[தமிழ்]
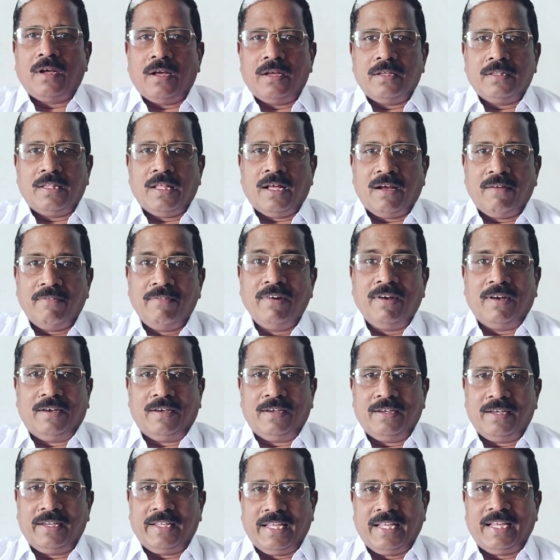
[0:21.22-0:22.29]
அந்த அவல்
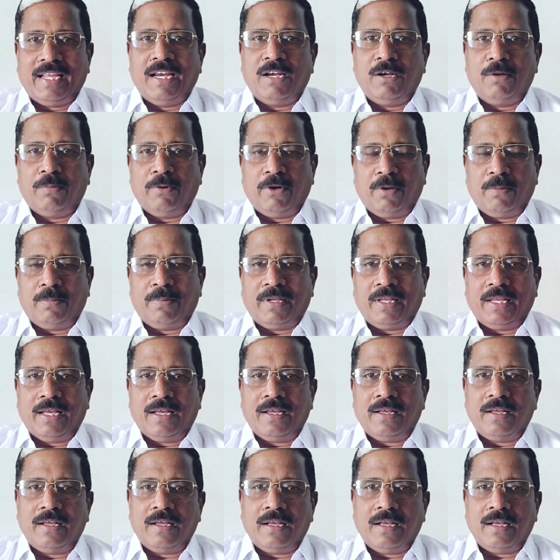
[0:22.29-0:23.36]
நீங்கள் கேள்விப்பட்டிருப்பீங்க
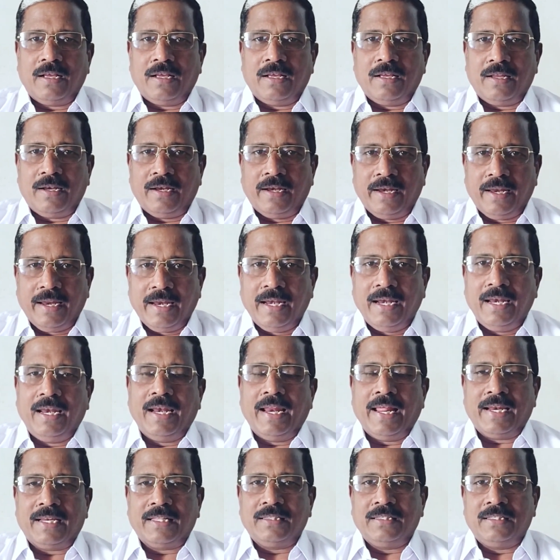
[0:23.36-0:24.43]

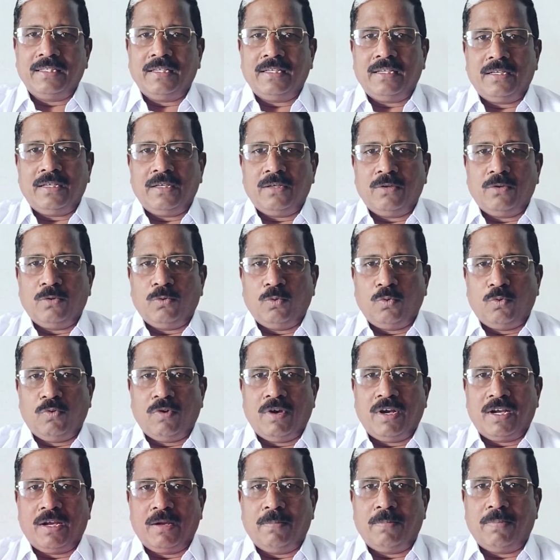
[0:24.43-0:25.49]
நெல்லிலிருந்து
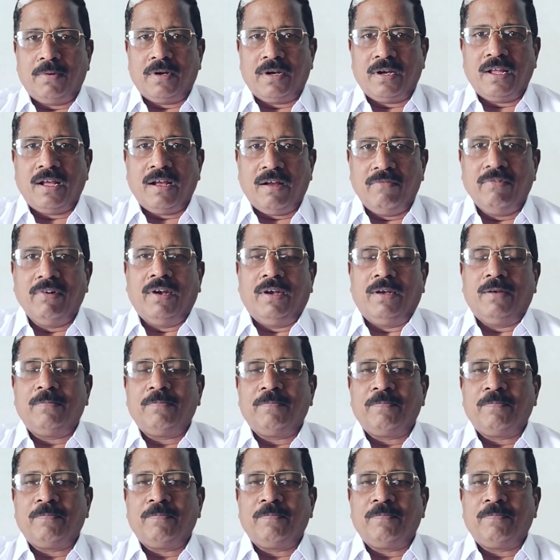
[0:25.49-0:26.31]
உருவாக்கப்படுற அவல்